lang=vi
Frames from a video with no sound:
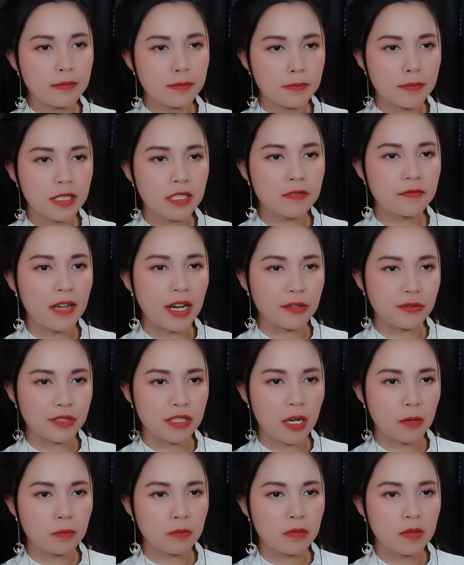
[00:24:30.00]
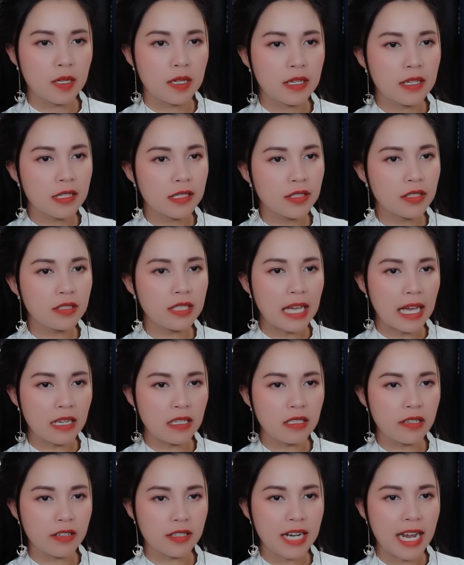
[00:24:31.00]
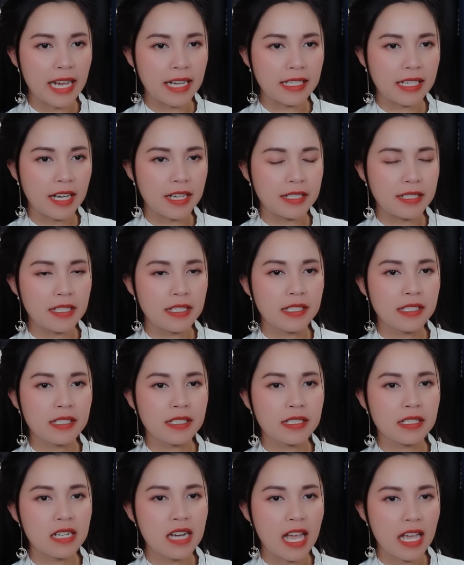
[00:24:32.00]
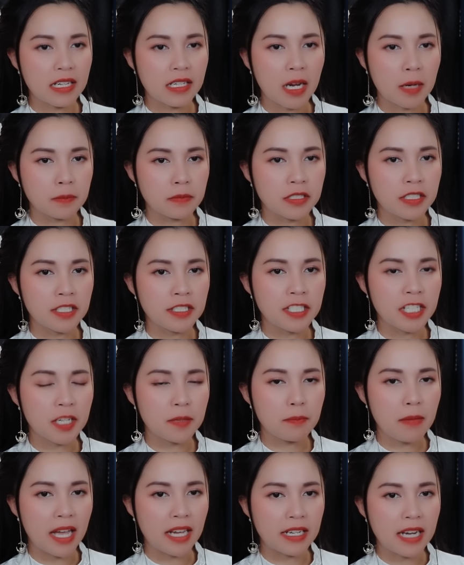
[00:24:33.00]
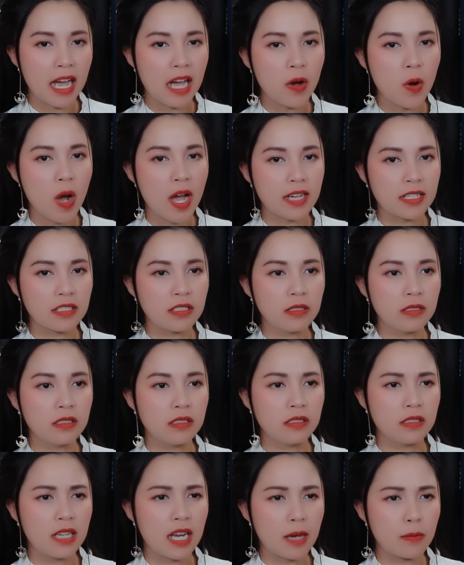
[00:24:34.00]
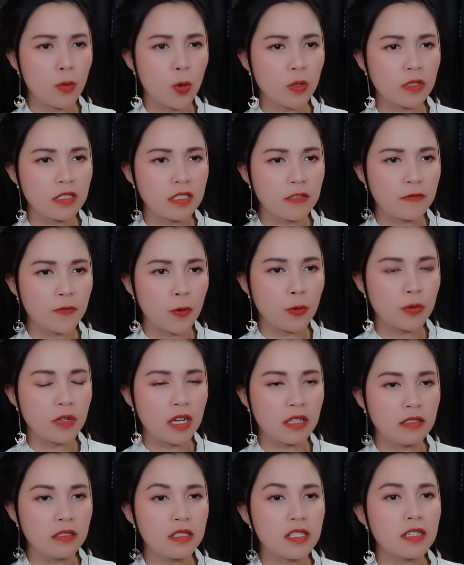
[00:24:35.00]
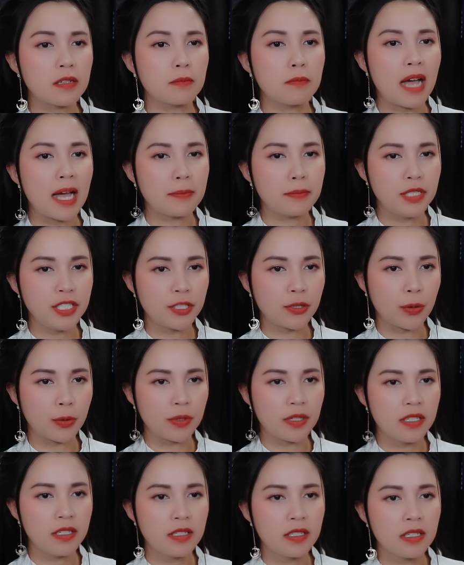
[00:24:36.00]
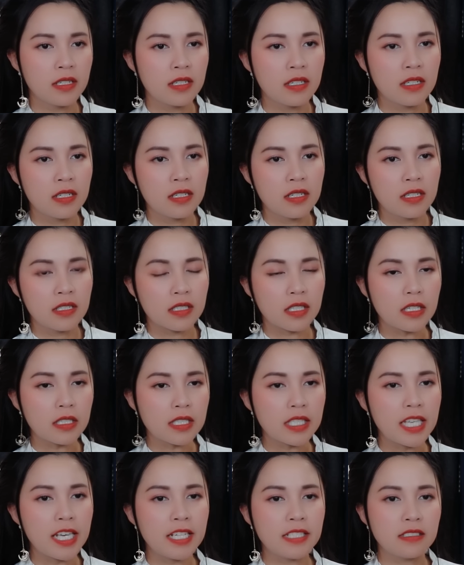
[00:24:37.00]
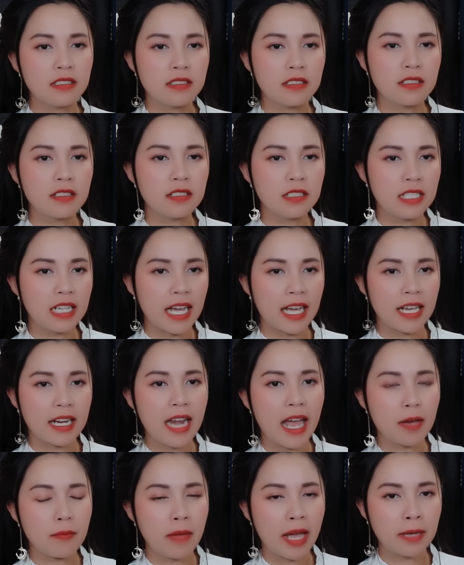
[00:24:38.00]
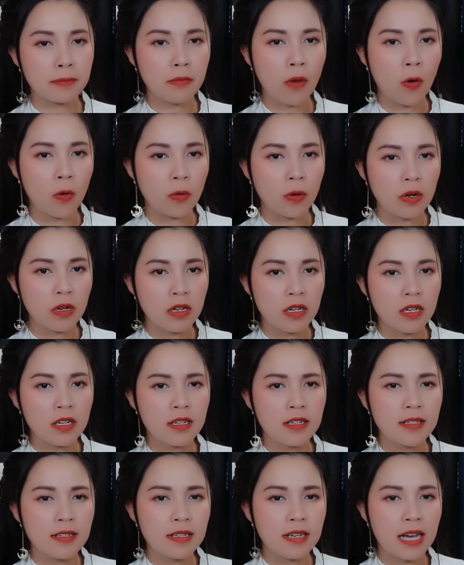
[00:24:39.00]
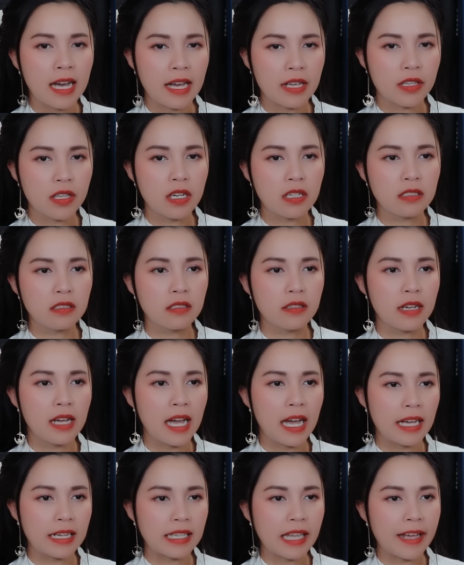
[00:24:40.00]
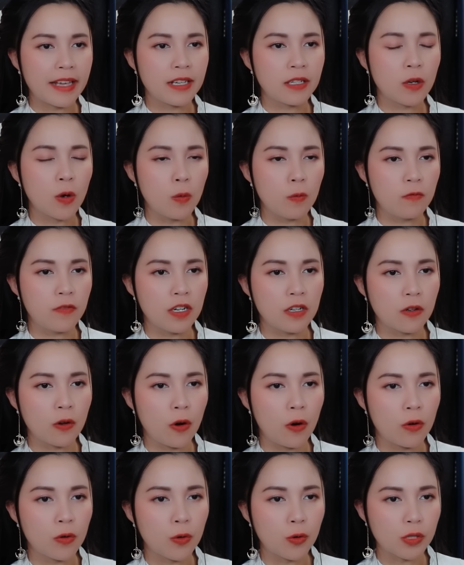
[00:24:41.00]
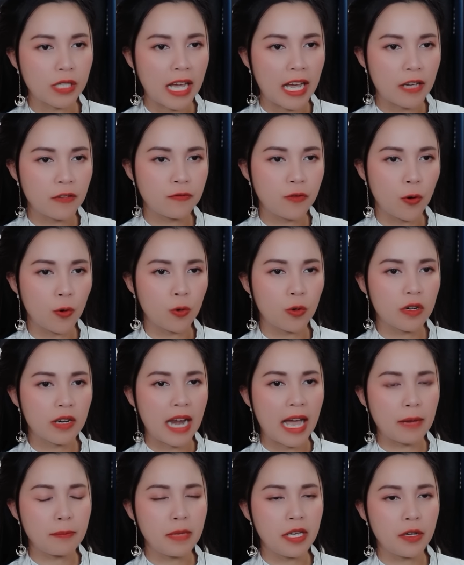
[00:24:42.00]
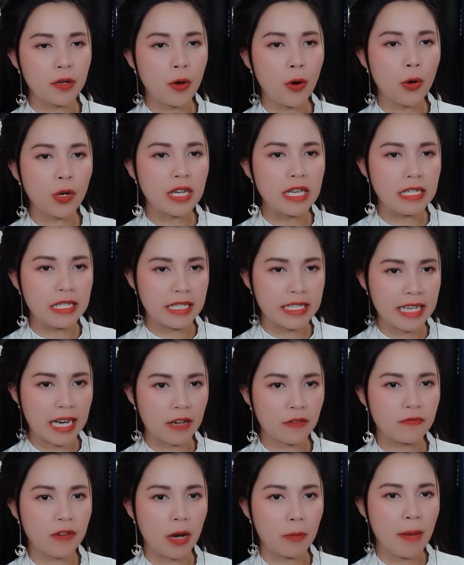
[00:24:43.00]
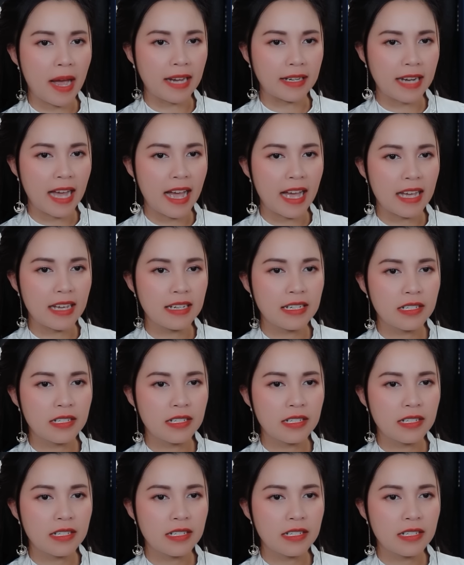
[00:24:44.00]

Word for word: Bước vào trong, dưới ánh lửa đèn cầy, đang nằm trên chiếc bàn đá hoa cương là một người phụ nữ chừng 30 tuổi. Tất nhiên, người này đang mang bầu. Hai chân, hai tay cùng phần cổ của thai phụ đã bị cố định chặt vào bàn đá.